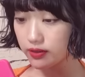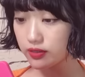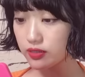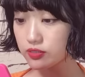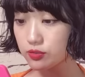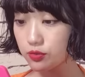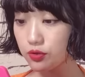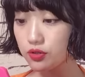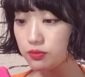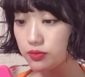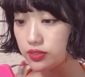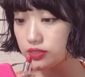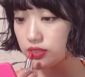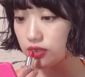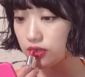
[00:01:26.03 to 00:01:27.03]
私濃い
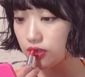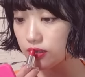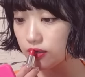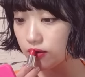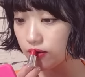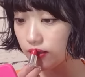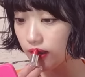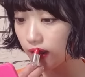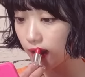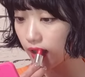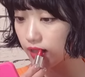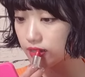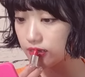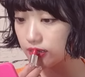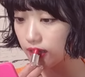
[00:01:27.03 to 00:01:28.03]
め好きなんでこんな感
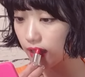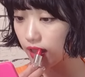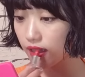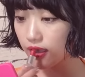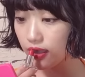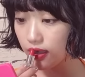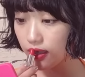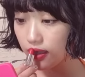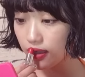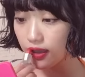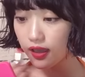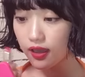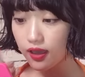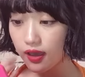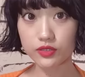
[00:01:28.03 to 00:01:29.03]
じで、
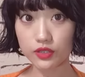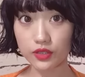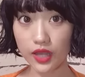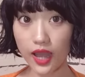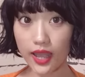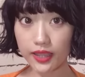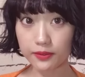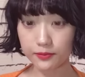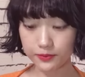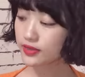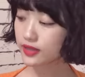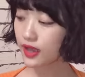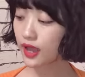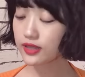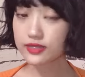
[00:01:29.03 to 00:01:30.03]
はい、
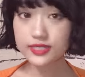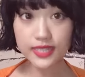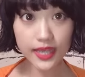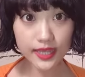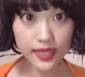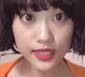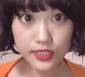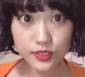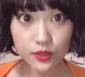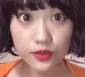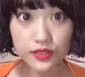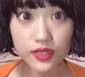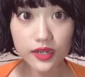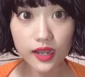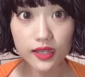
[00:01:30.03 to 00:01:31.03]
完成です。こ
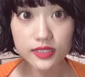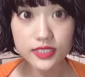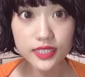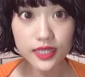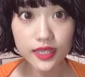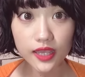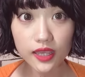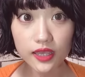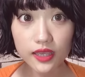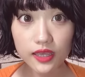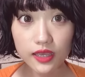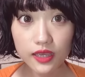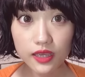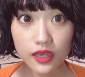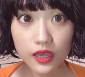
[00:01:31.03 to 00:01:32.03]
んな感じでね、
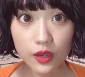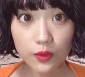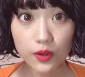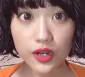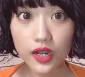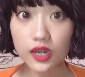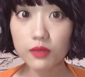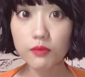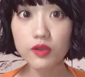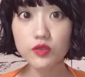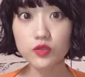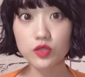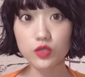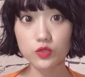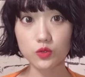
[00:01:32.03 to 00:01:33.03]
わかりま
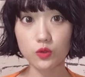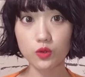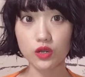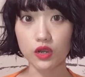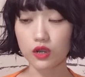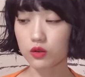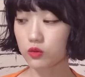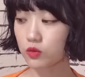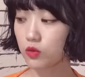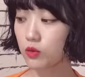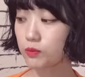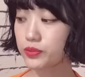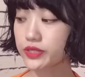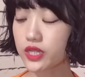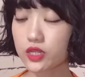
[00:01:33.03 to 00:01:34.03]
すでしょうか。こ
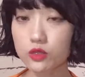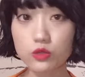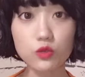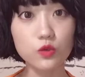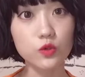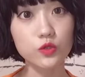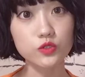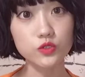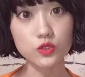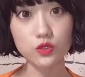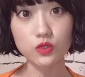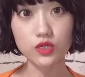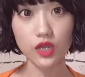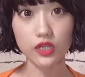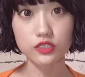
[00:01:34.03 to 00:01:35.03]
うピタッとくっつ
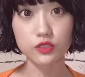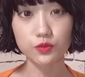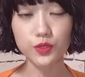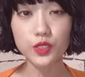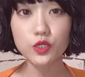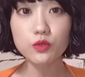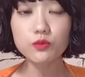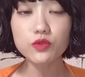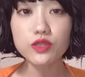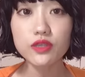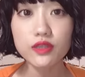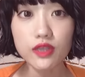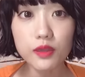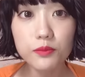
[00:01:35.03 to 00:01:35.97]
く感じ、フィルムでね、